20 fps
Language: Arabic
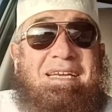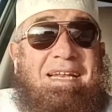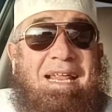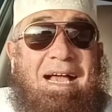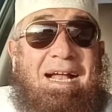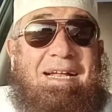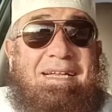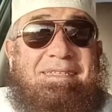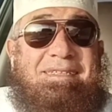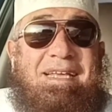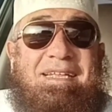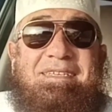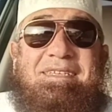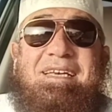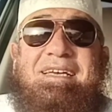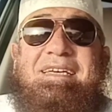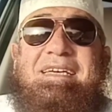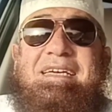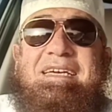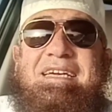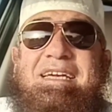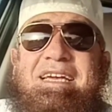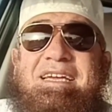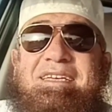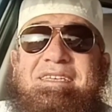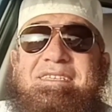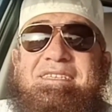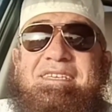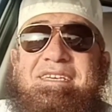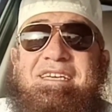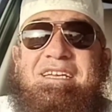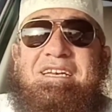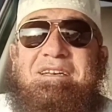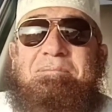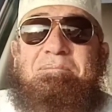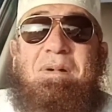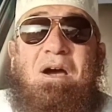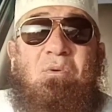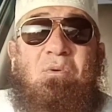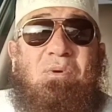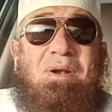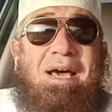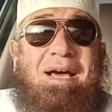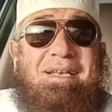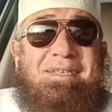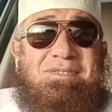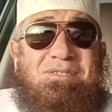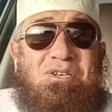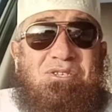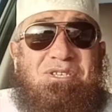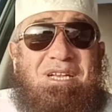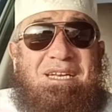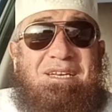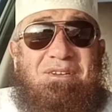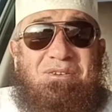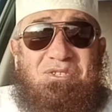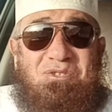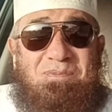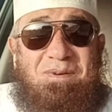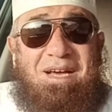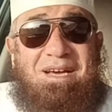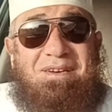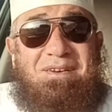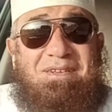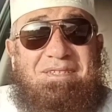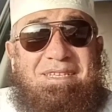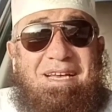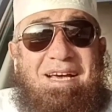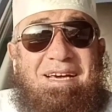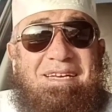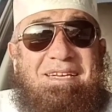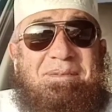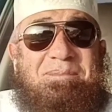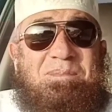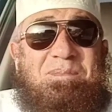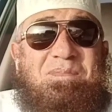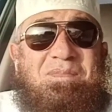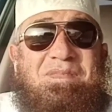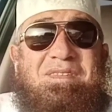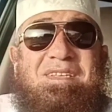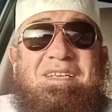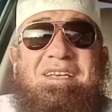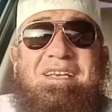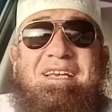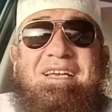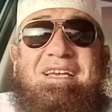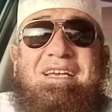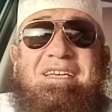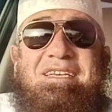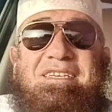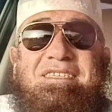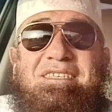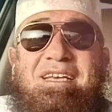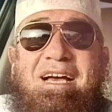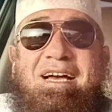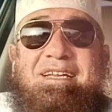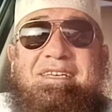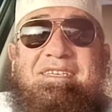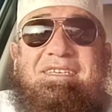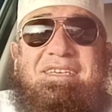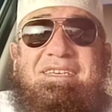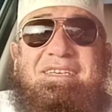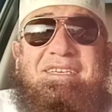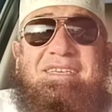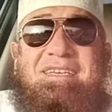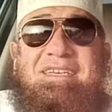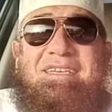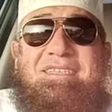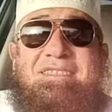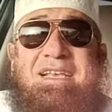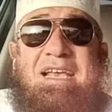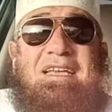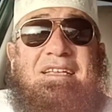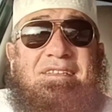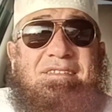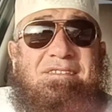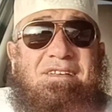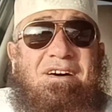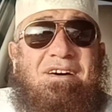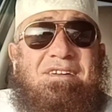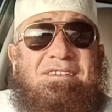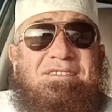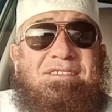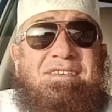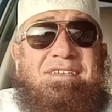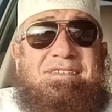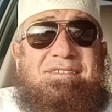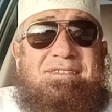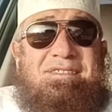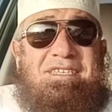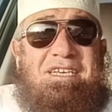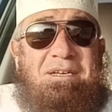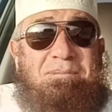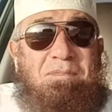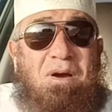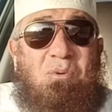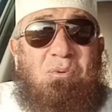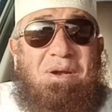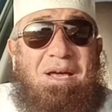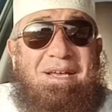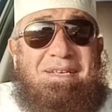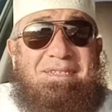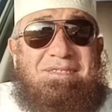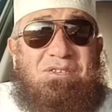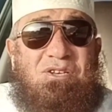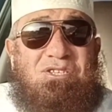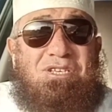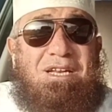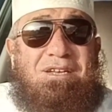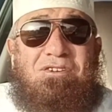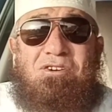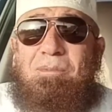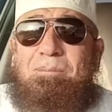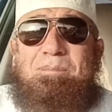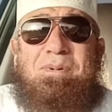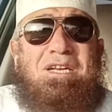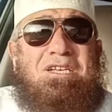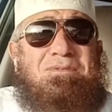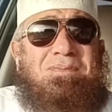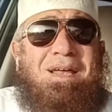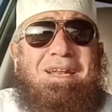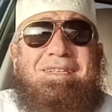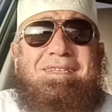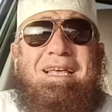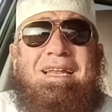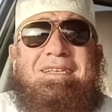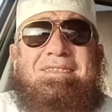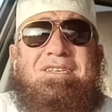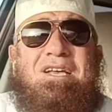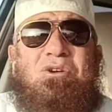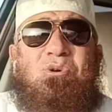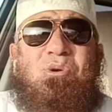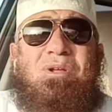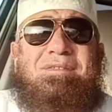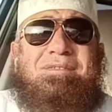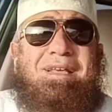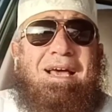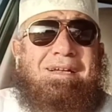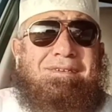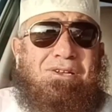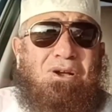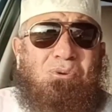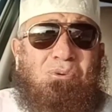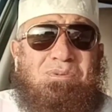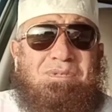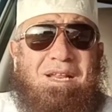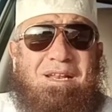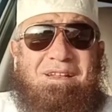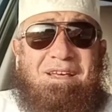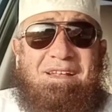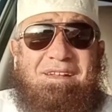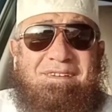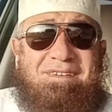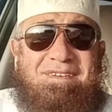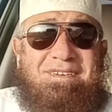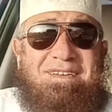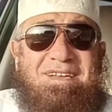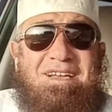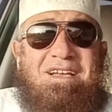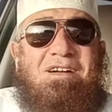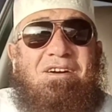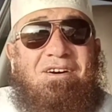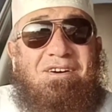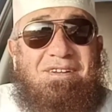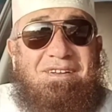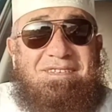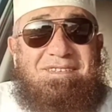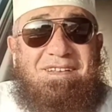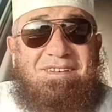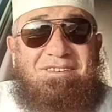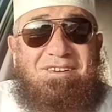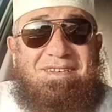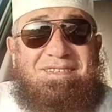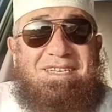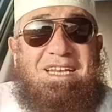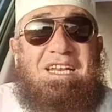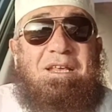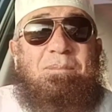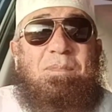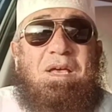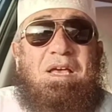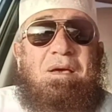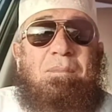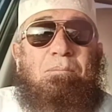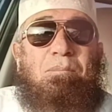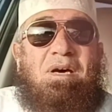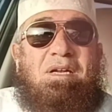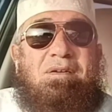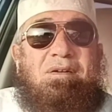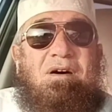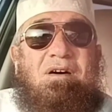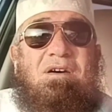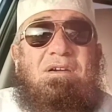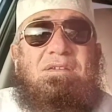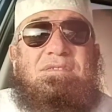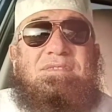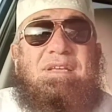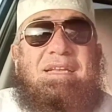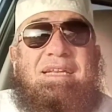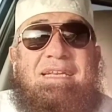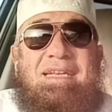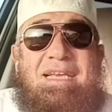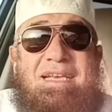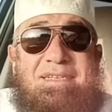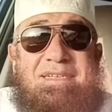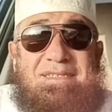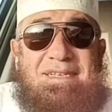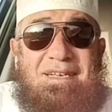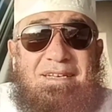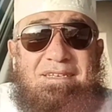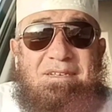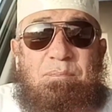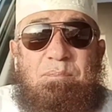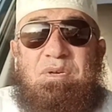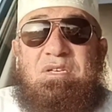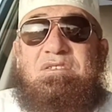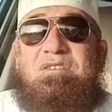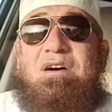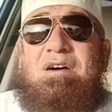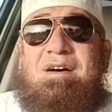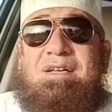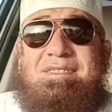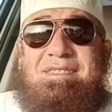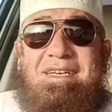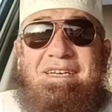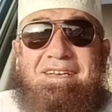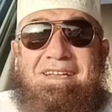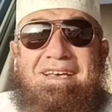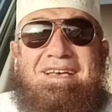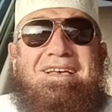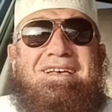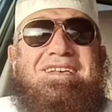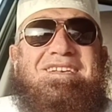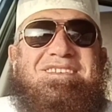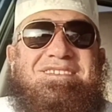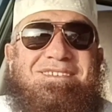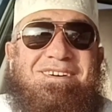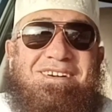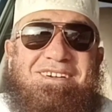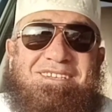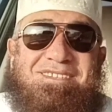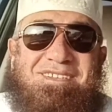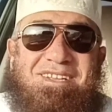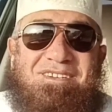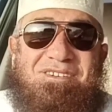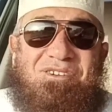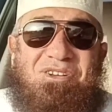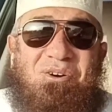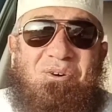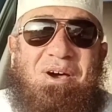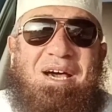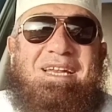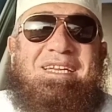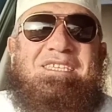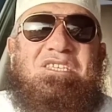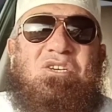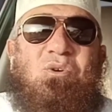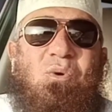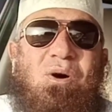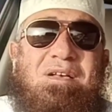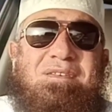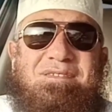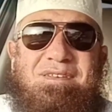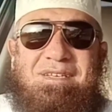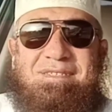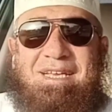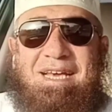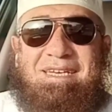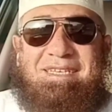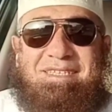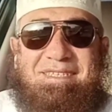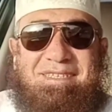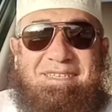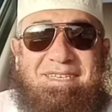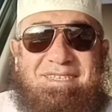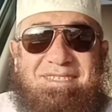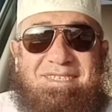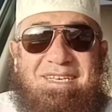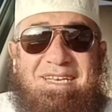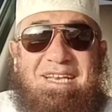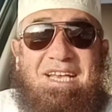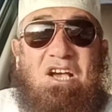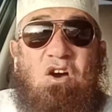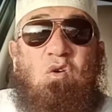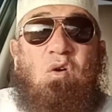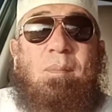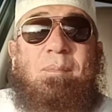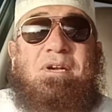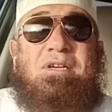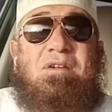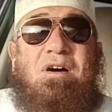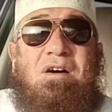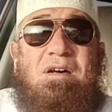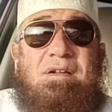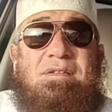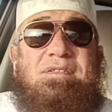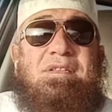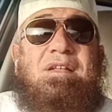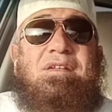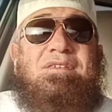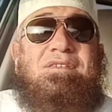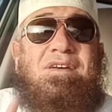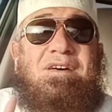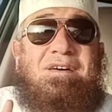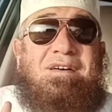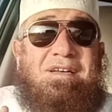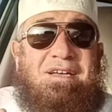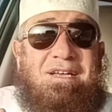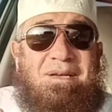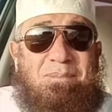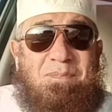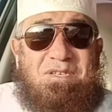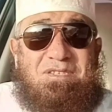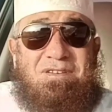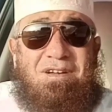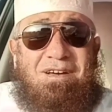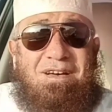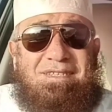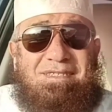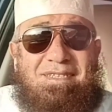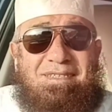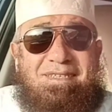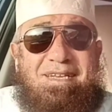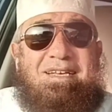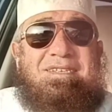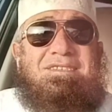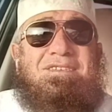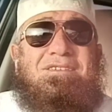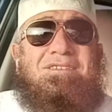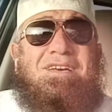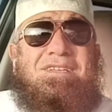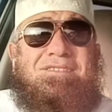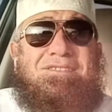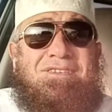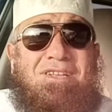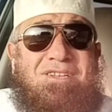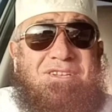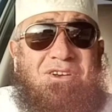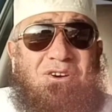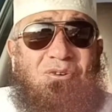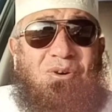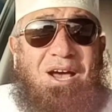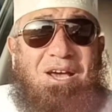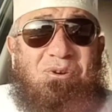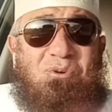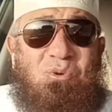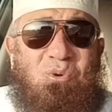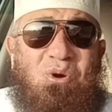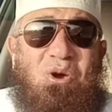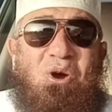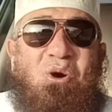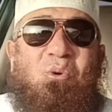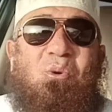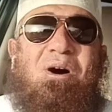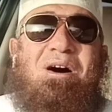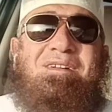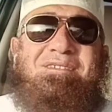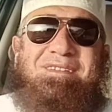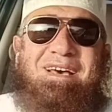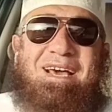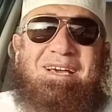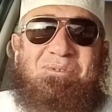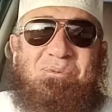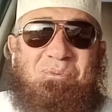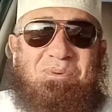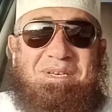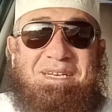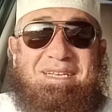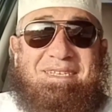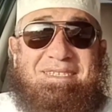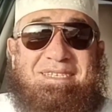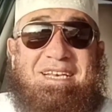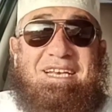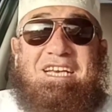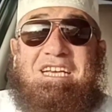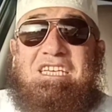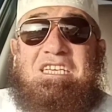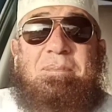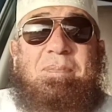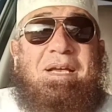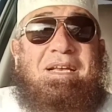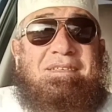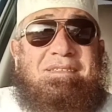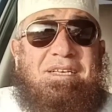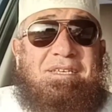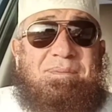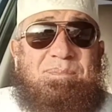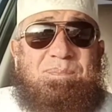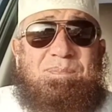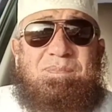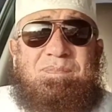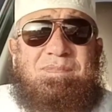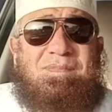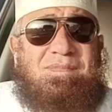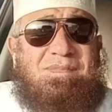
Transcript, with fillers: الحاجه الثانيه ان المولى عز وجل سبحانه وتعالى يعني إيه, إذا أنت أرضيت المولى عز وجل ربنا سبحانه وتعالى سيرد عنك كل الخلق قال صلى الله عليه وسلم من أرضى الناس بسخط الله سخط الله عليه وأسخط عليه الناس ومن أرضى الله بسخط الناس رضي الله عنه وأرضى عنه الناس يبقى إذا